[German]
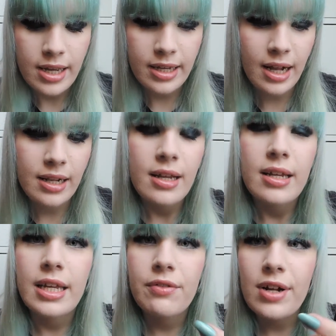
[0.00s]
Egal.
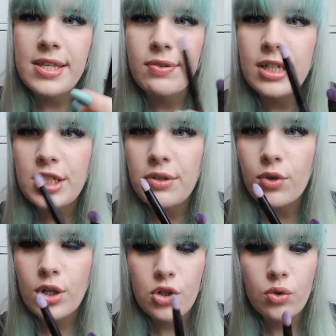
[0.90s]
Jedenfalls finde ich die
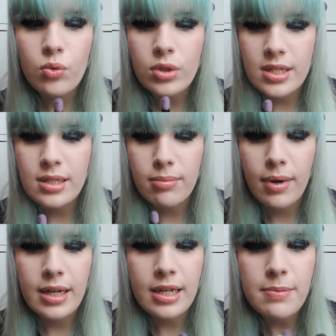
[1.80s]
wirklich gut. Das sind
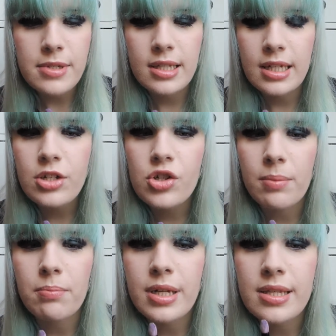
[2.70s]
meine liebsten
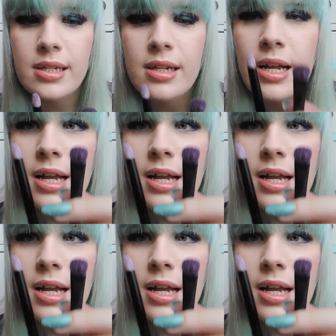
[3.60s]
Lidschattenpinsel.